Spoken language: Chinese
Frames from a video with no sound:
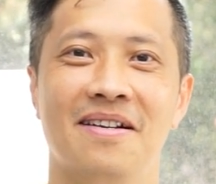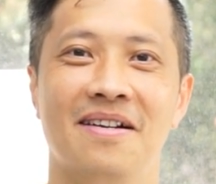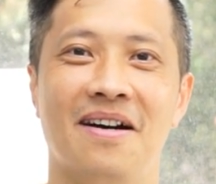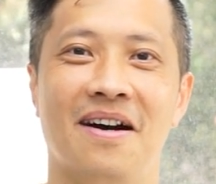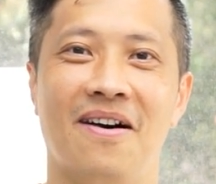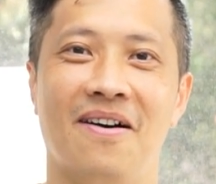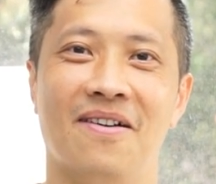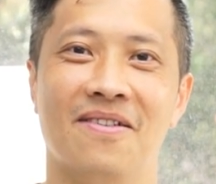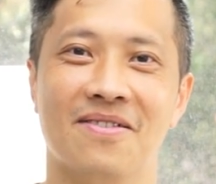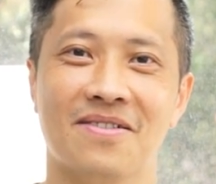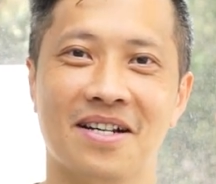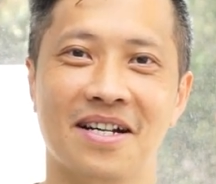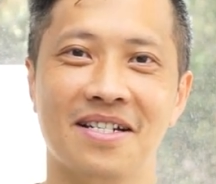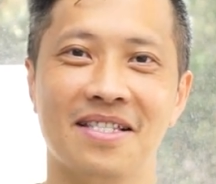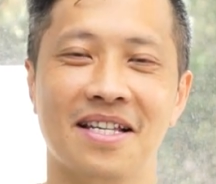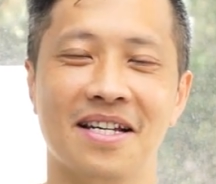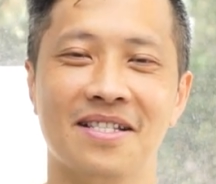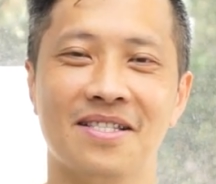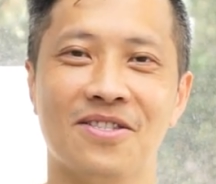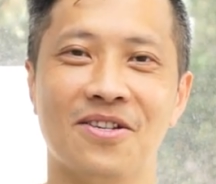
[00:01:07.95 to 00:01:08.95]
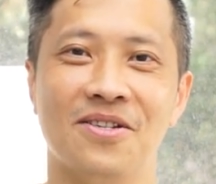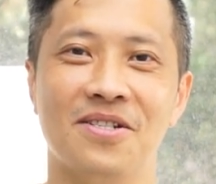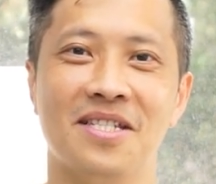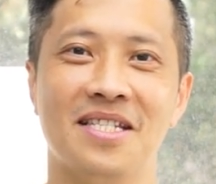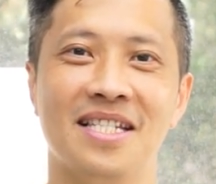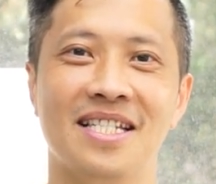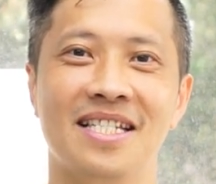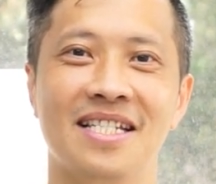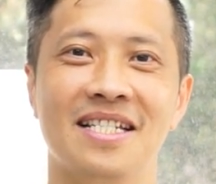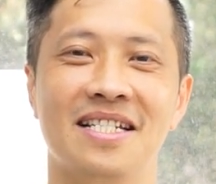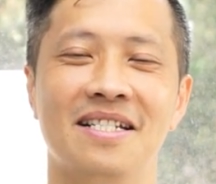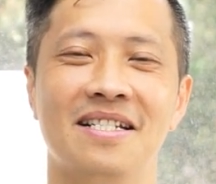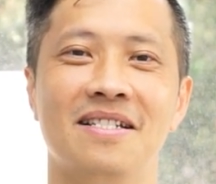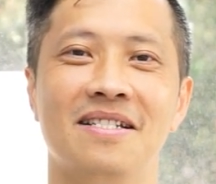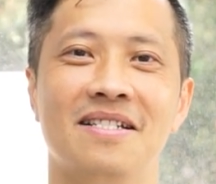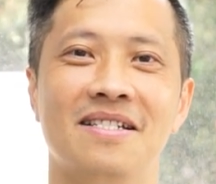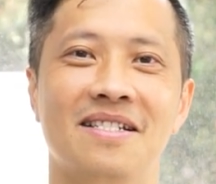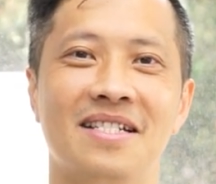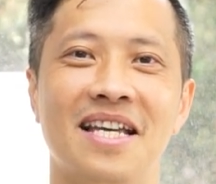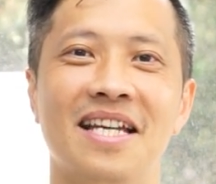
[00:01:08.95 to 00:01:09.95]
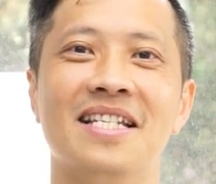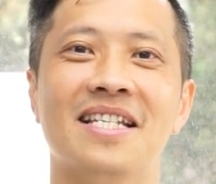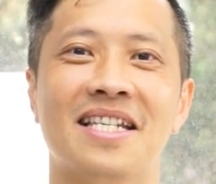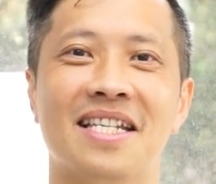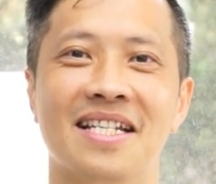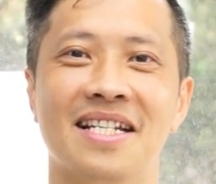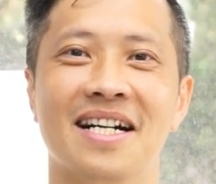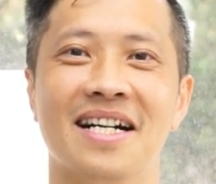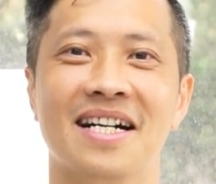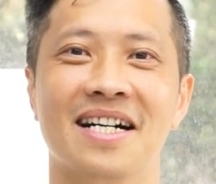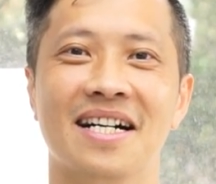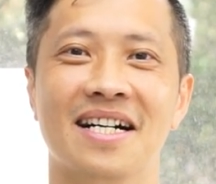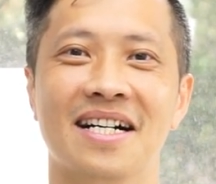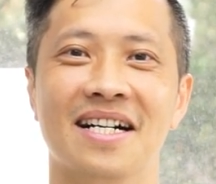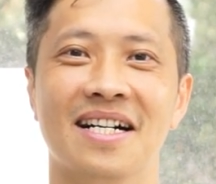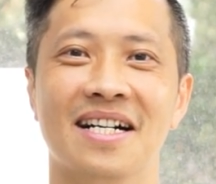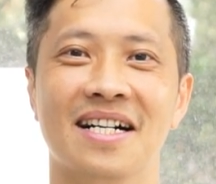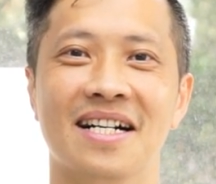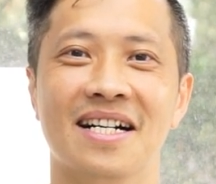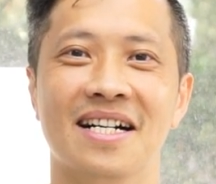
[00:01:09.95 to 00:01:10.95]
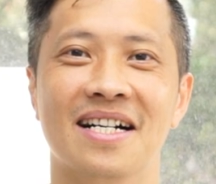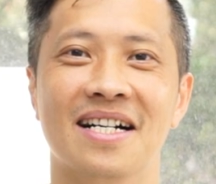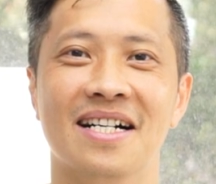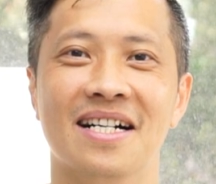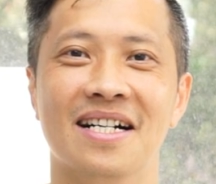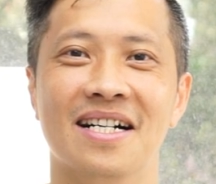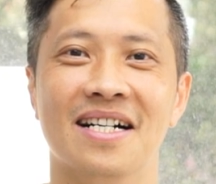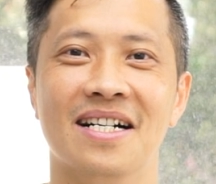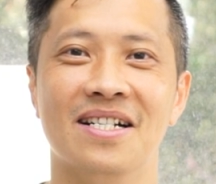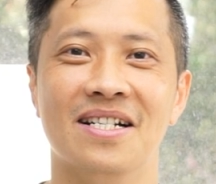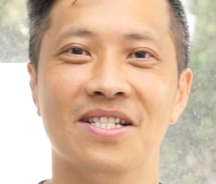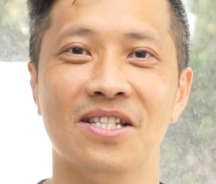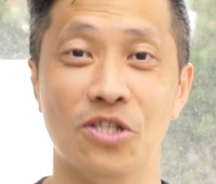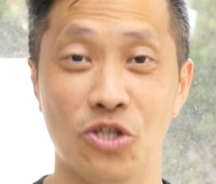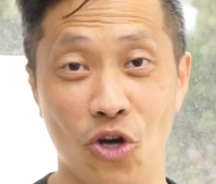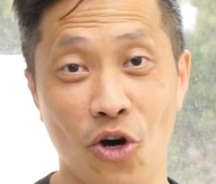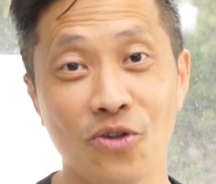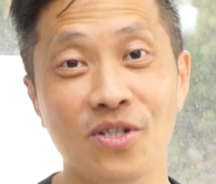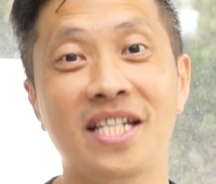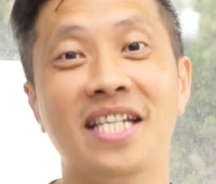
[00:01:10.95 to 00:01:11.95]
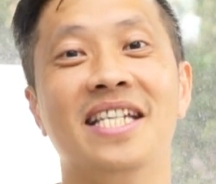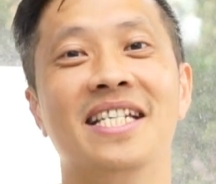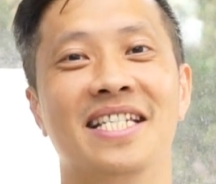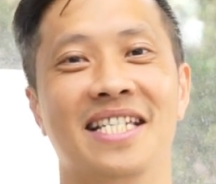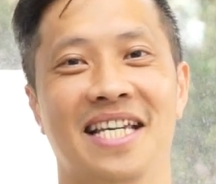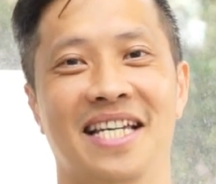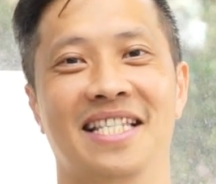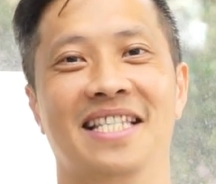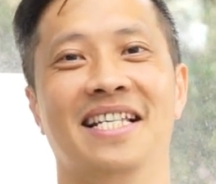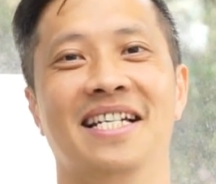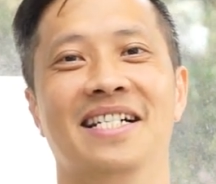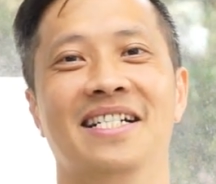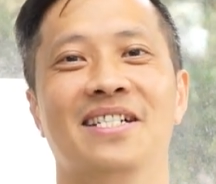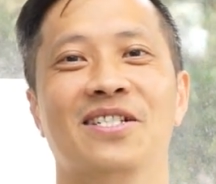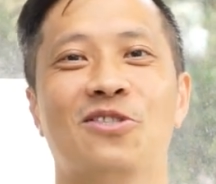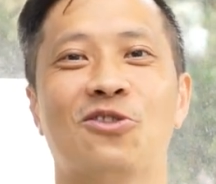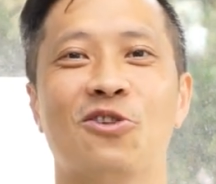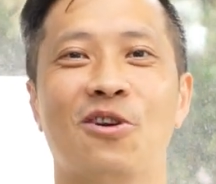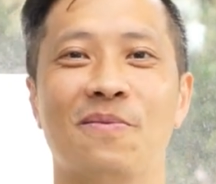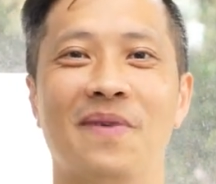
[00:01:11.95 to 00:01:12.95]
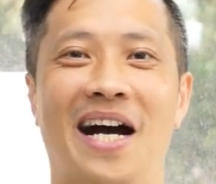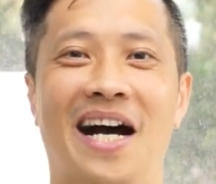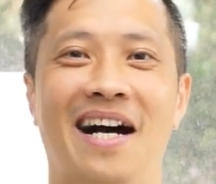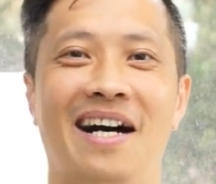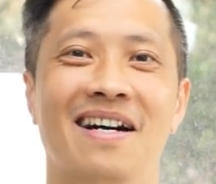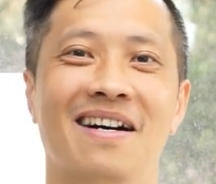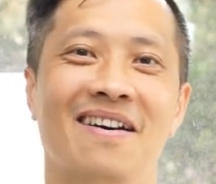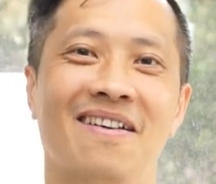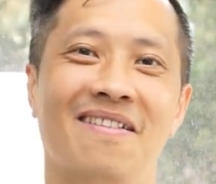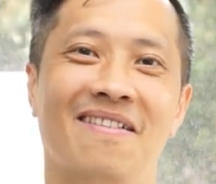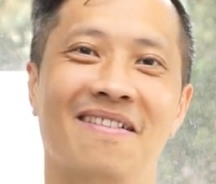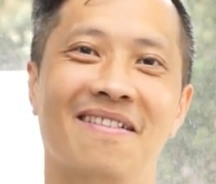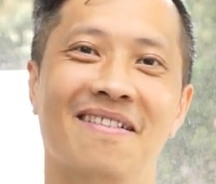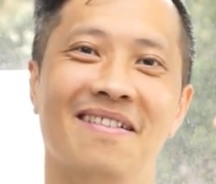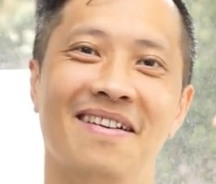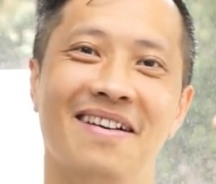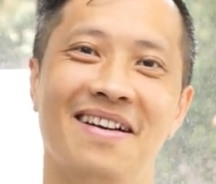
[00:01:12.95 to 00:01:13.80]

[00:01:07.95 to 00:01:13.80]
哦，可能都已经练习了有几年了，对吧？哦，